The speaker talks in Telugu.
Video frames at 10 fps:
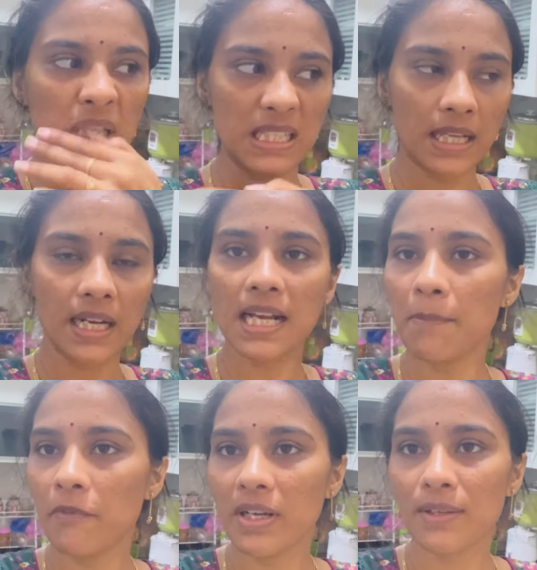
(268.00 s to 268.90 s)
సో ఇంకా
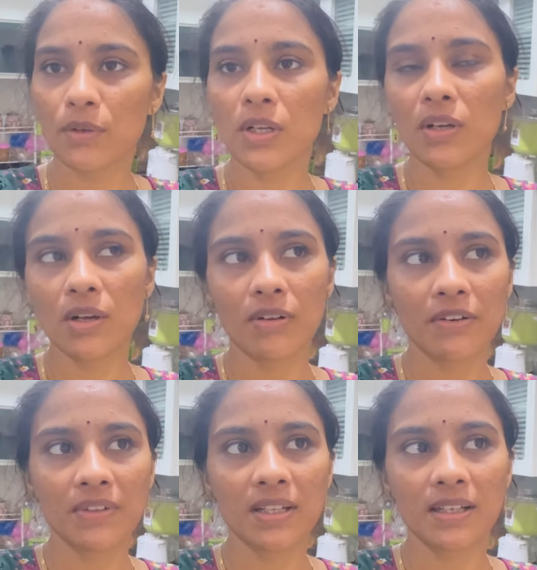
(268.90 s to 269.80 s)
అమ్మ వాళ్ళు కూడా ఒక
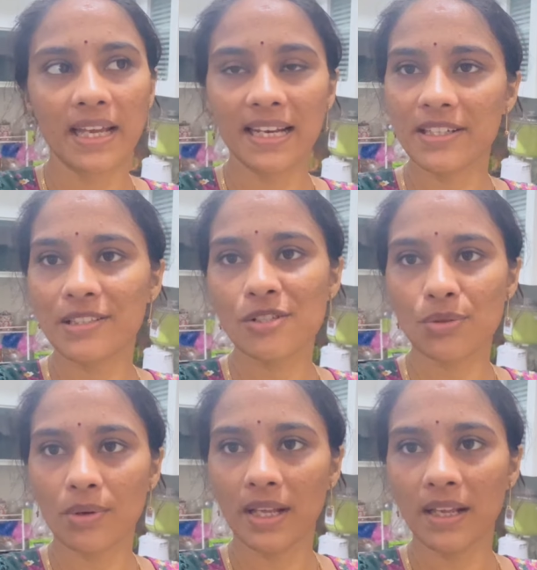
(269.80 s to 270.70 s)
వన్ వీక్
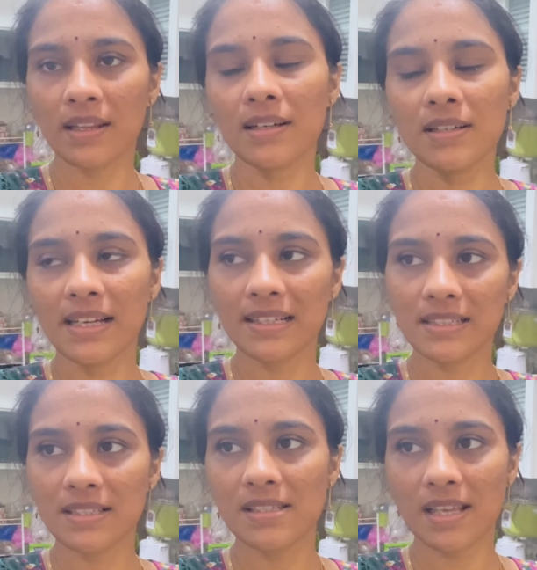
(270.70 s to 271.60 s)
ఎలక్షన్స్ ఉన్నాయి కదా
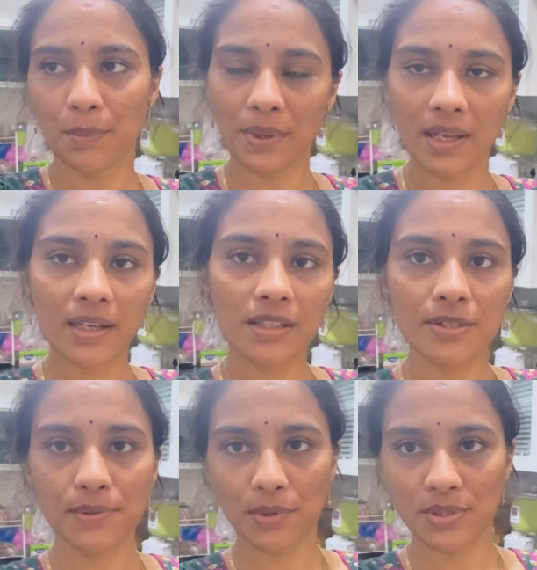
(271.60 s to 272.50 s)
ఎలక్షన్స్ అయిపోయాక
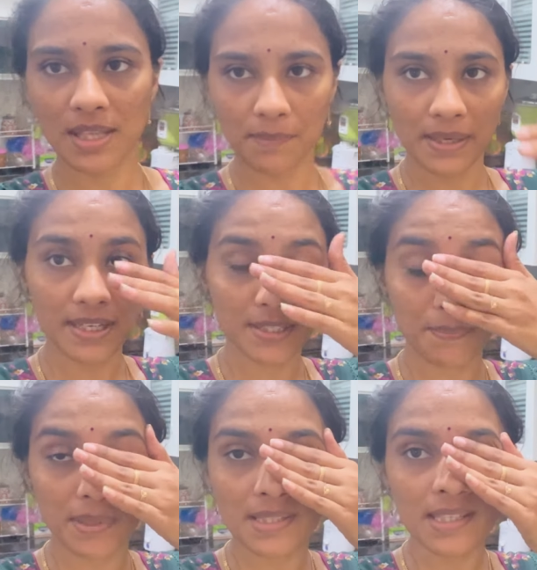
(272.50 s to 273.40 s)
తీసుకొస్తాంలే అని
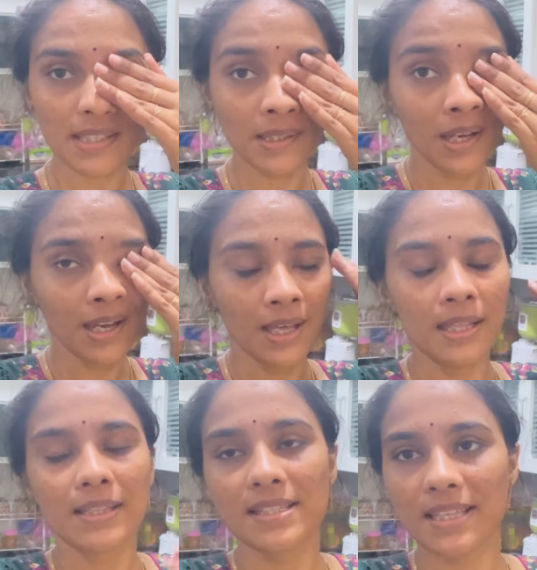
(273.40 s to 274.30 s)
చెప్పేసి
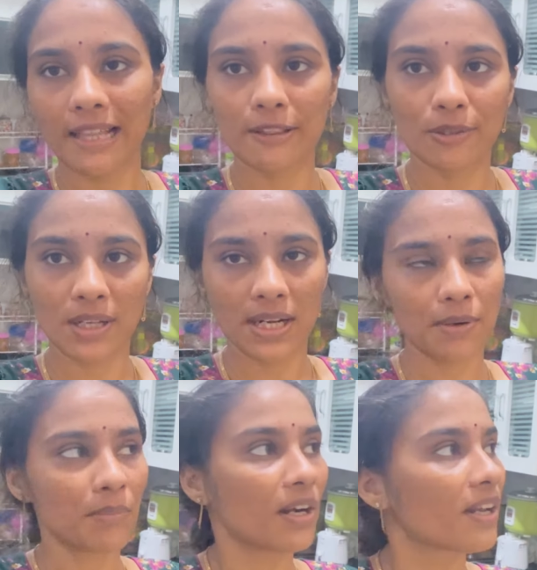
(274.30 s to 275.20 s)

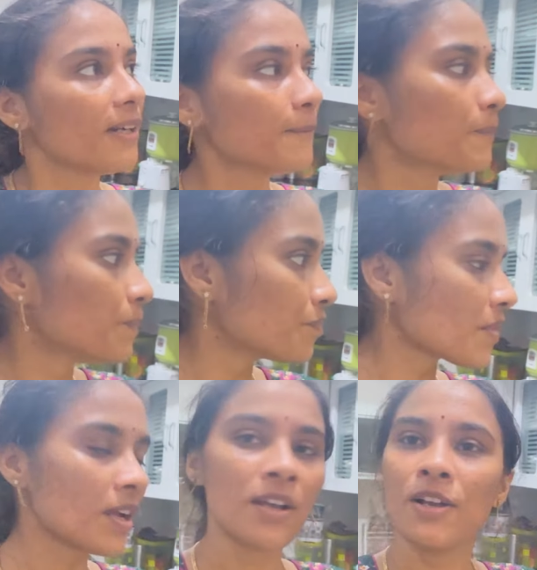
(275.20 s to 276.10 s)
తీసుకెళ్తున్నారనమాట
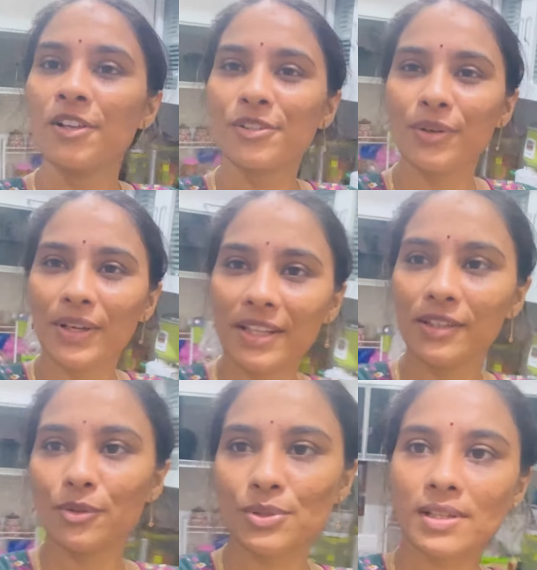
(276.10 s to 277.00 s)
సో ఇది
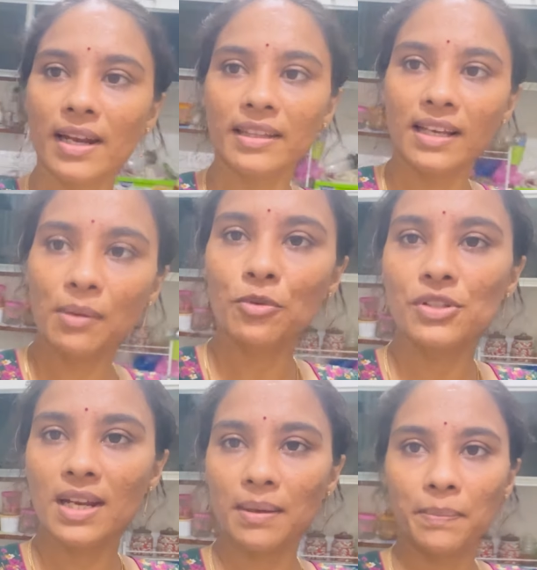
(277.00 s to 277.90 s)
దోశలు అయితే
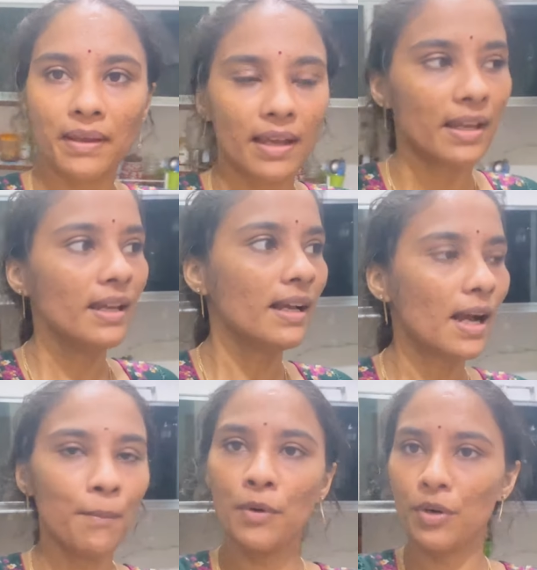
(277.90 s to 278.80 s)
ఆల్మోస్ట్ అయిపోయాయి
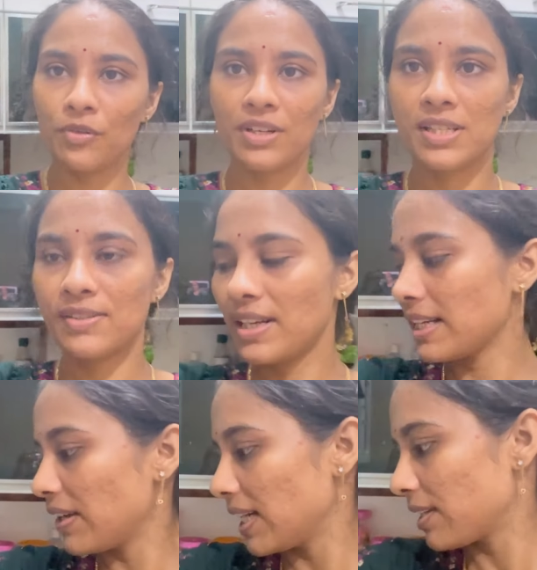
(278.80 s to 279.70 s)
ఇంకా అమ్మ కూడా ఫ్రెష్
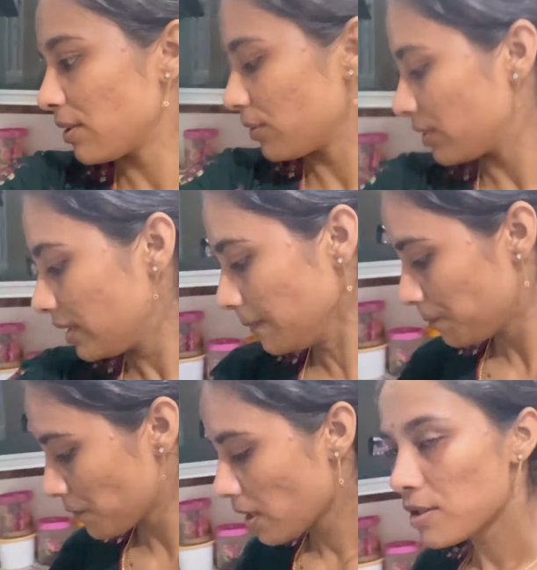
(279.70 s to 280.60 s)
అవ్వడానికి వెళ్ళినట్లుంది
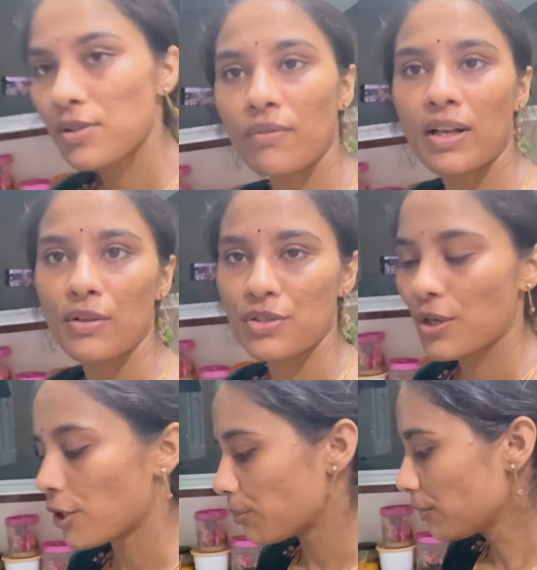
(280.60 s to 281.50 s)
సో వాళ్ళు
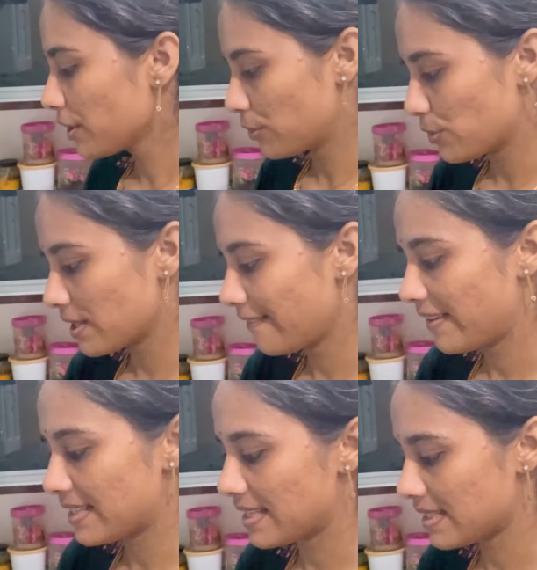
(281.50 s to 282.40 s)
వచ్చేలోపు నేను దోశలు
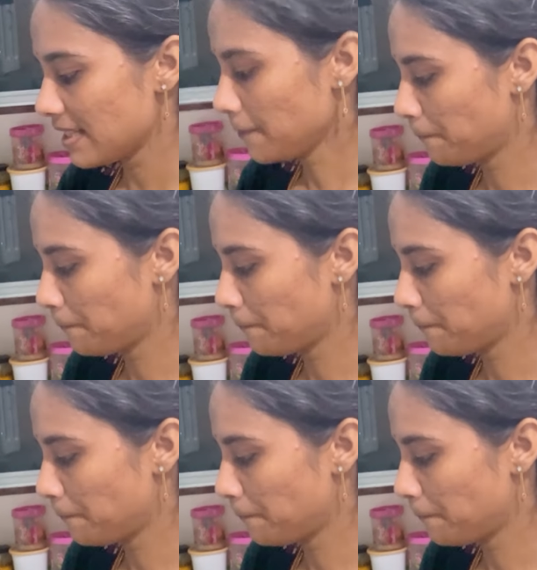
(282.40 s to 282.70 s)
వేసేస్తే